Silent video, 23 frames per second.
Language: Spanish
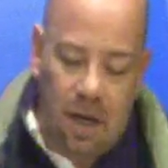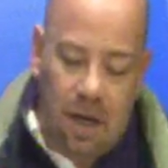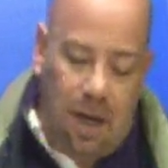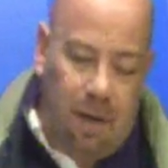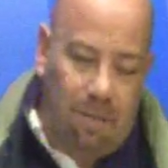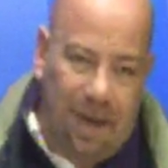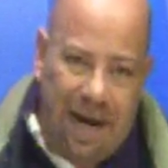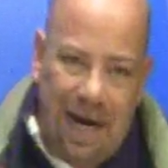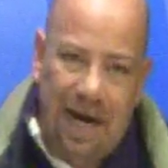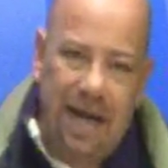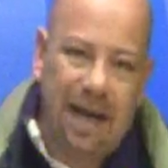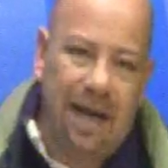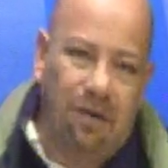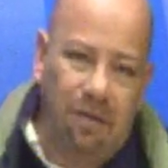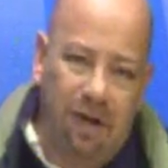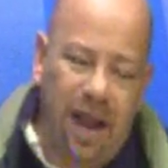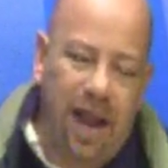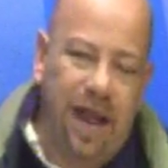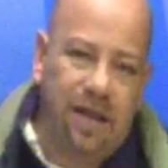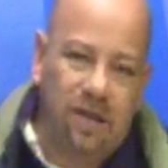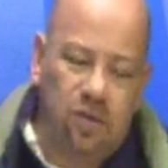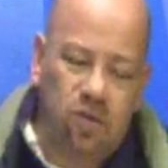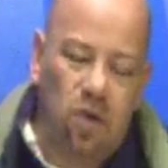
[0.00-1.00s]
Paralelo
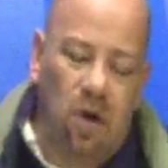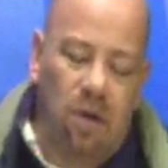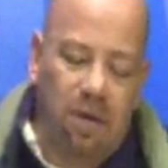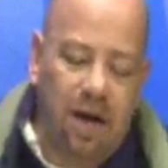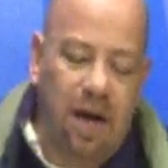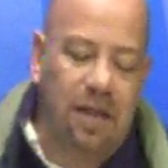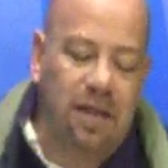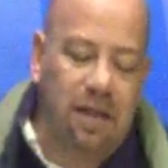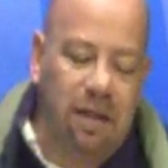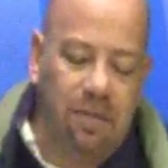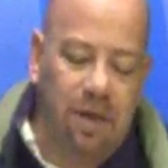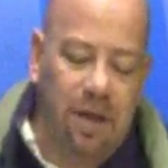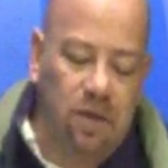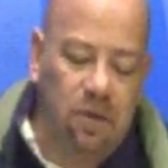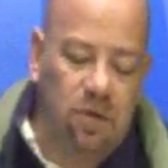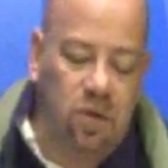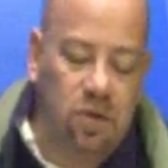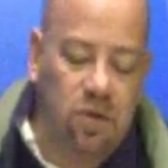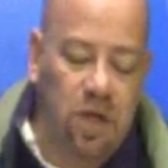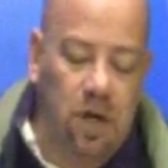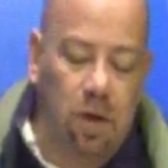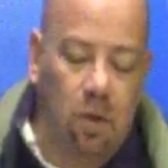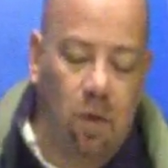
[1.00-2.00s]
a esto, habrá también
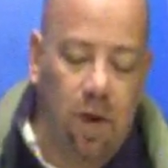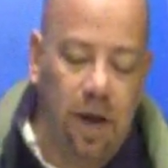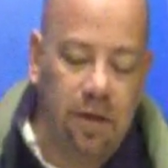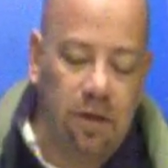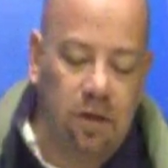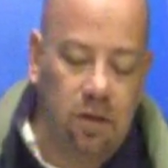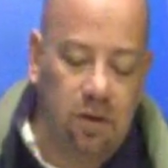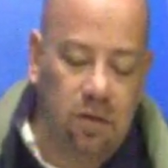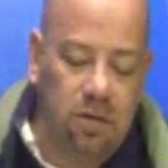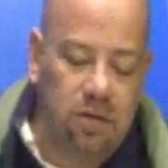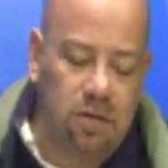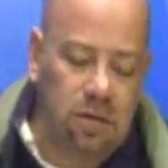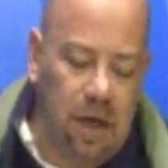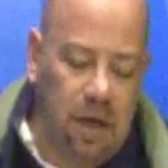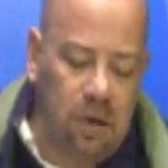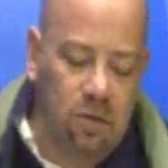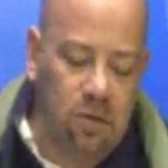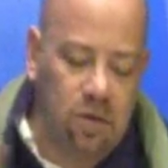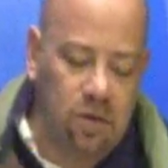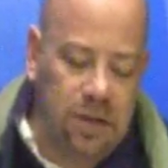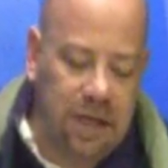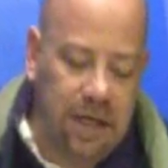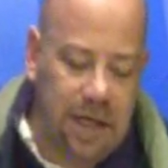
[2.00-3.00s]
otros encuentros.
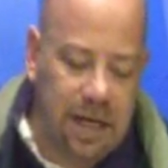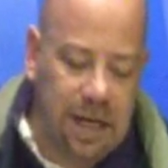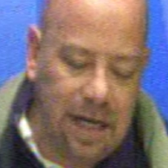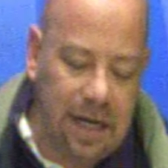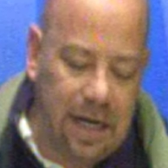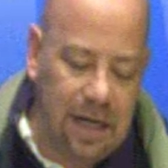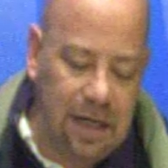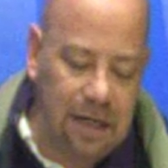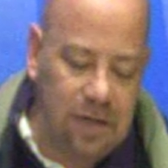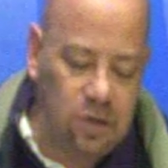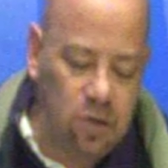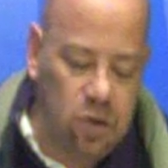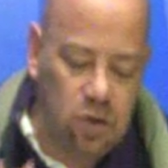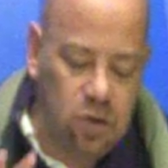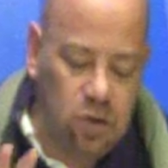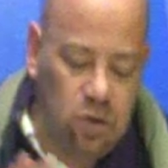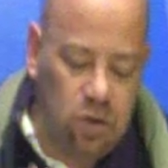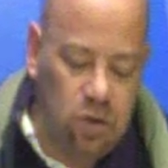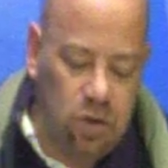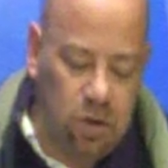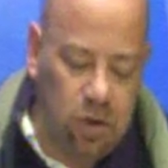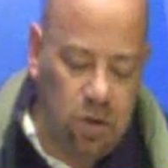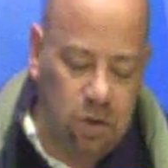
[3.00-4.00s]
Algunos arrancan a las
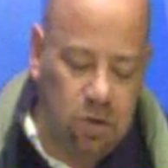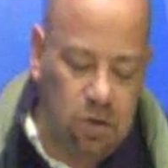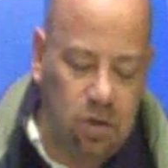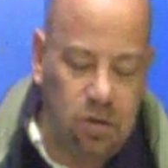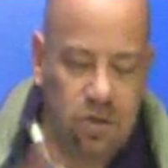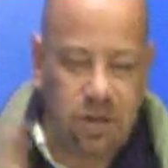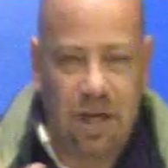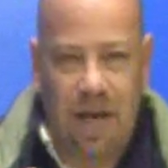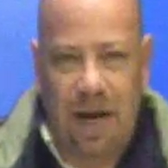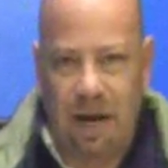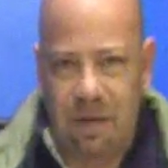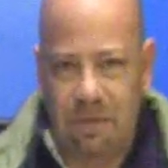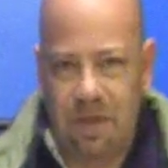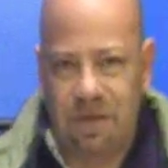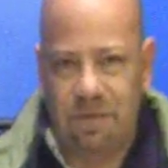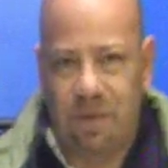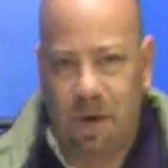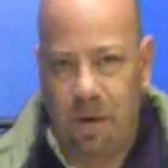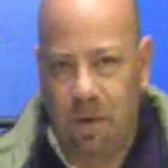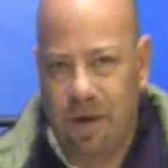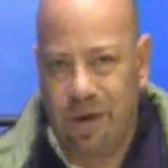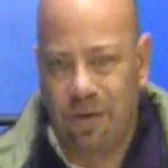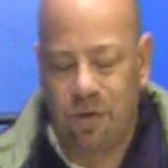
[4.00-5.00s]
8 y otros a la
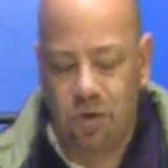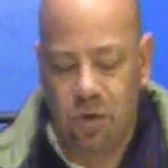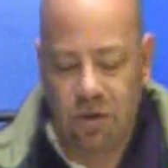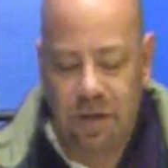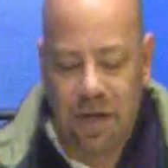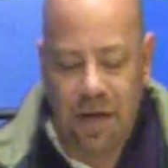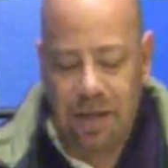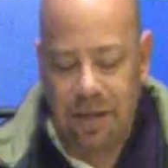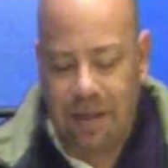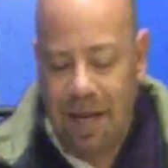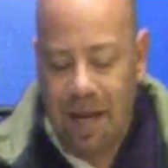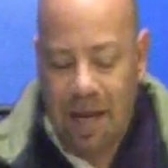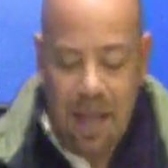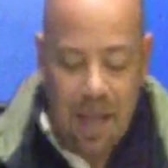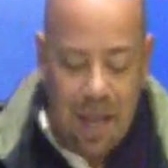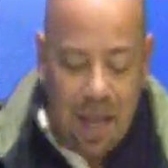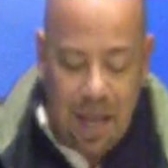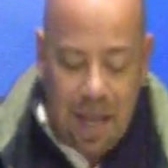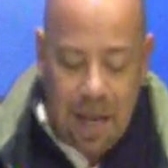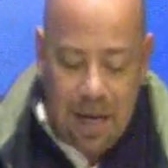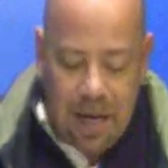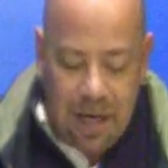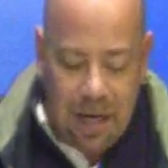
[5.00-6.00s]
misma hora, 8.30.
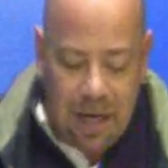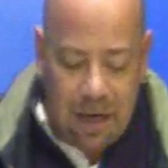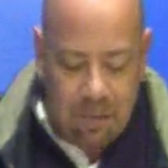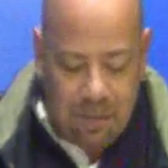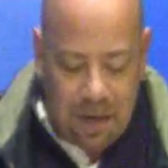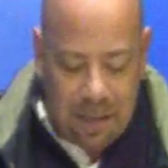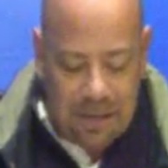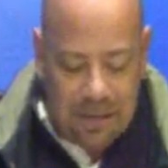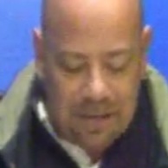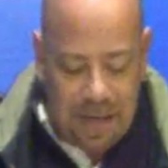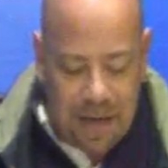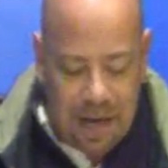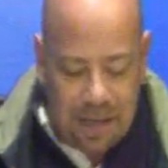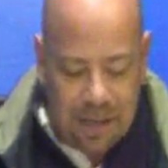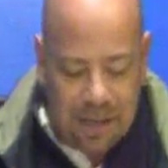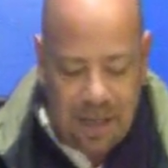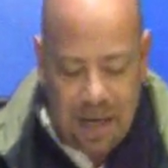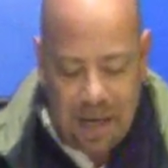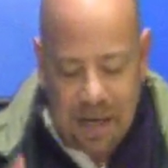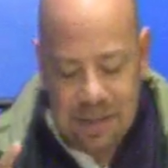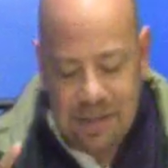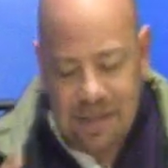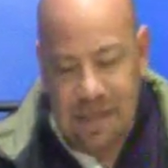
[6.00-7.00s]
Y el más
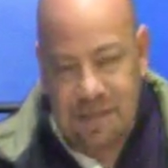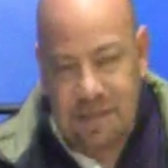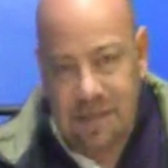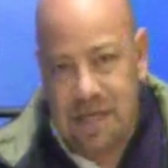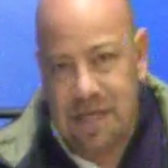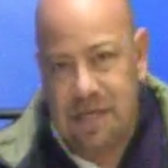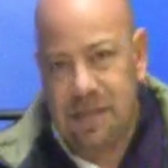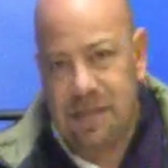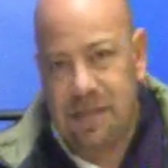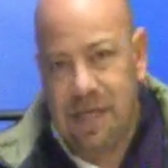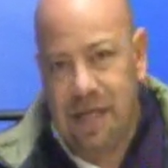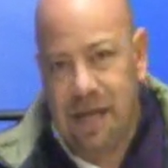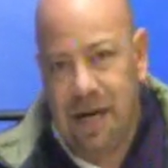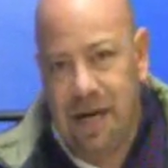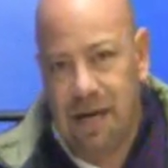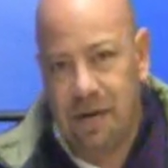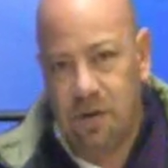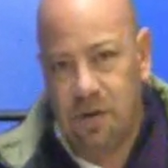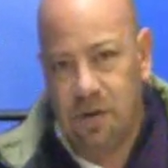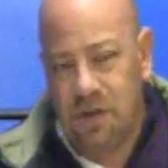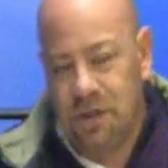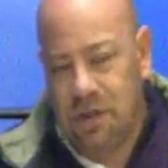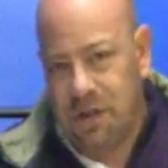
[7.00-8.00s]
tarde, a las 10.15 de la
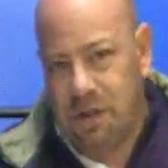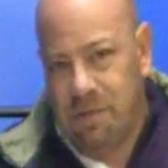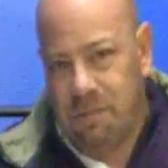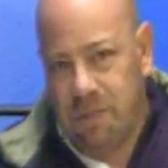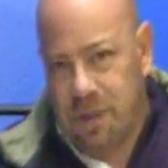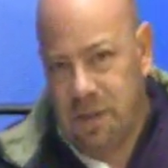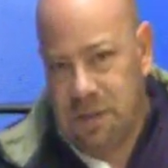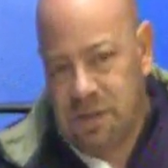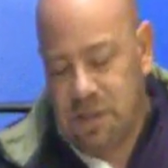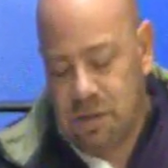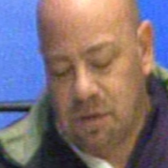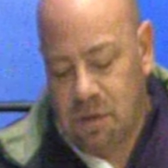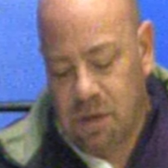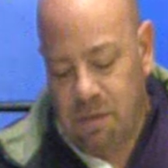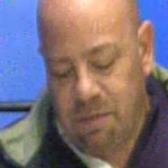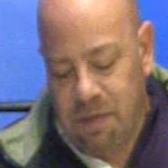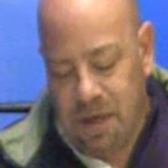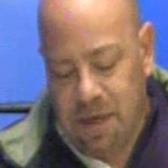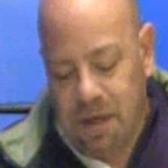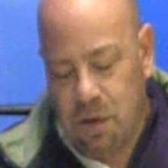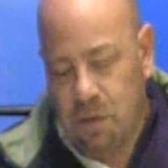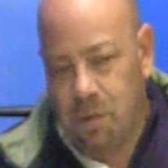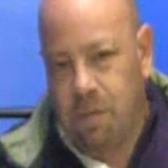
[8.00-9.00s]
noche, tiempo del Centro de
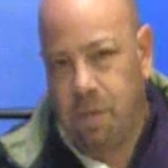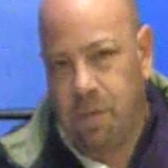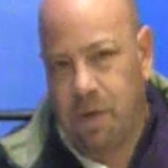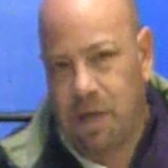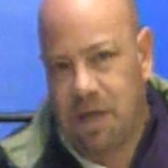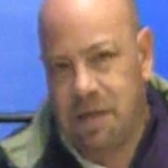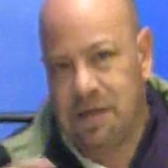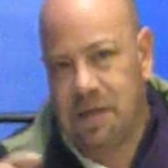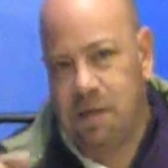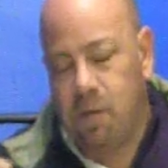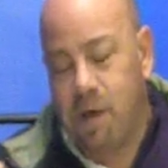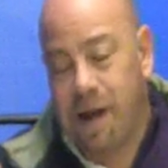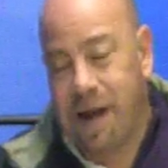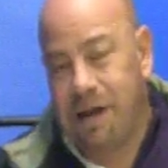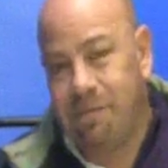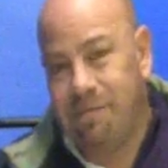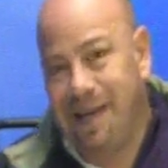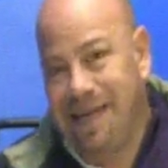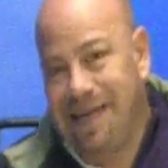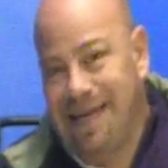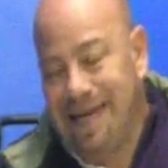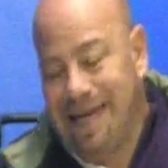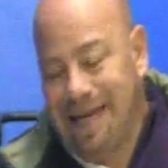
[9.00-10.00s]
México, porque se juega en
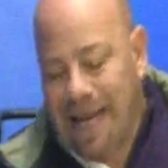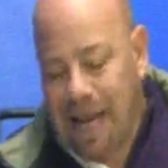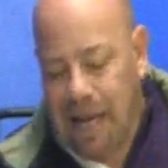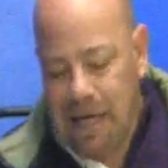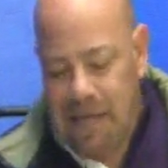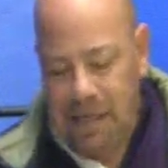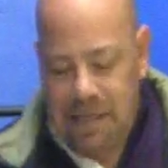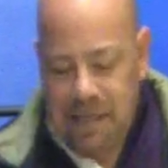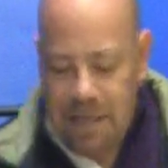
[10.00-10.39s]
Mexicali,